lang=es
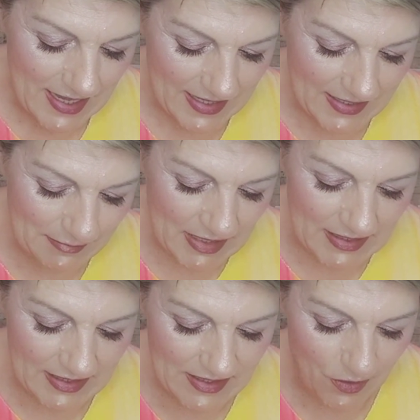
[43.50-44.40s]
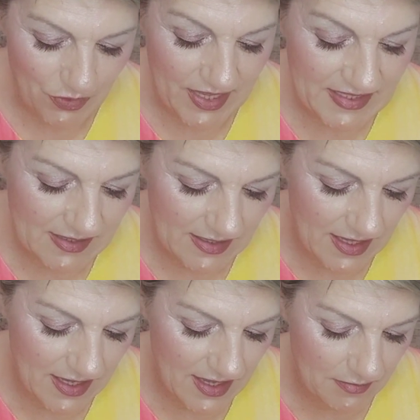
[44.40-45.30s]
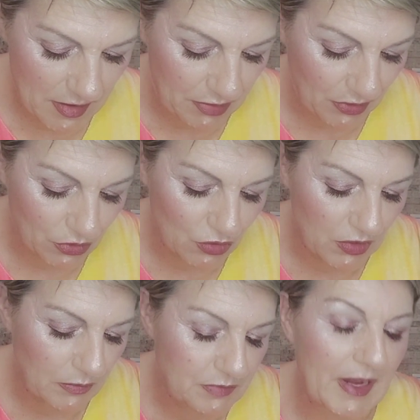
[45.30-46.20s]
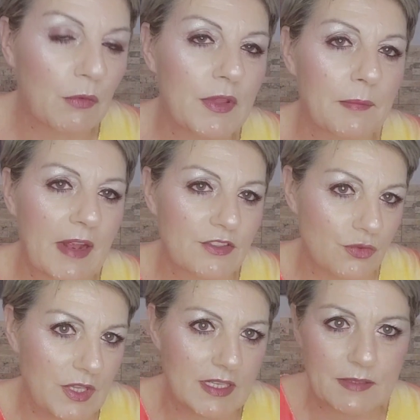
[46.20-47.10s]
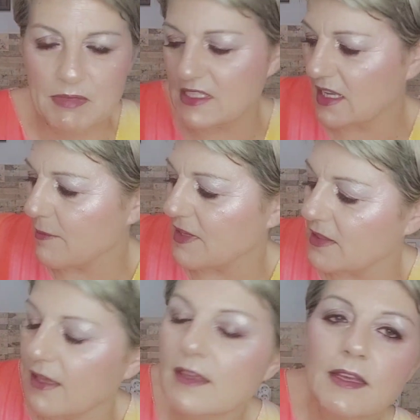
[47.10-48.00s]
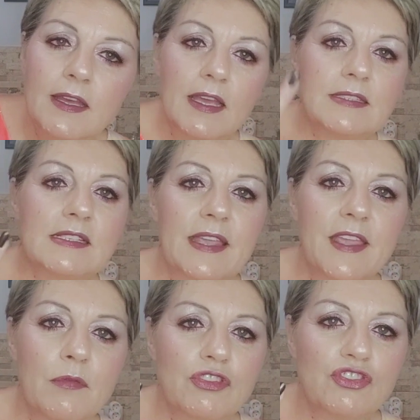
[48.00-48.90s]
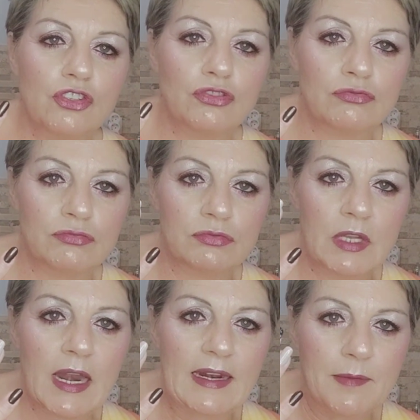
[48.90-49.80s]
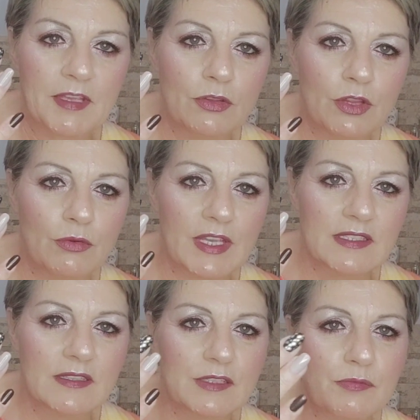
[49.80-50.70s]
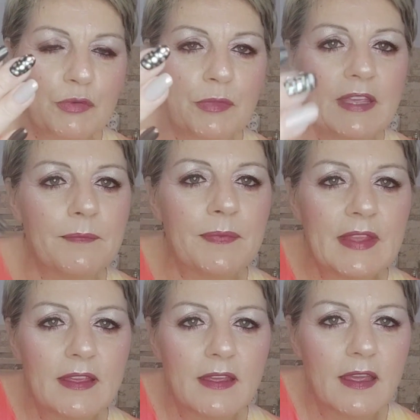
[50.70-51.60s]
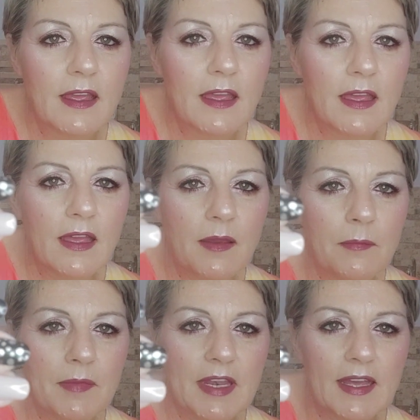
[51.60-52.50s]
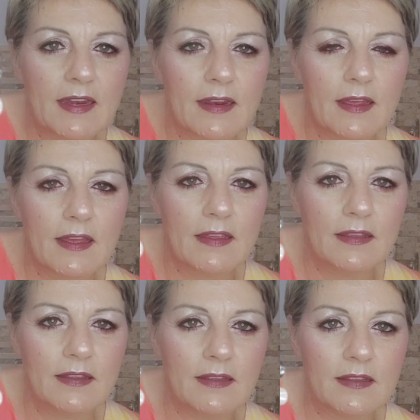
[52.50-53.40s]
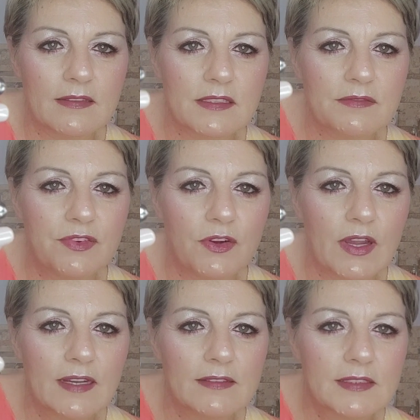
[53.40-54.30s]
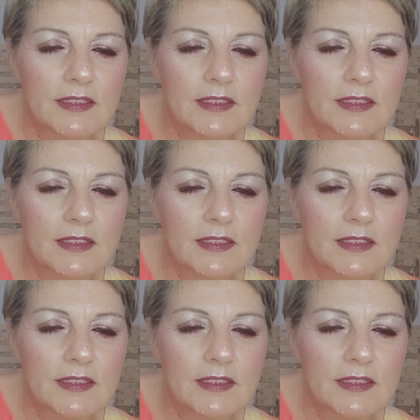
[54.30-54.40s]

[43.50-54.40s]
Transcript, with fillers: esmaltes de uñas y productos, bueno, pues para cuidarme las uñas, básicamente. Estas que llevo son alargamiento de uñas hechas por mí. Mirad, ay que desenfoca.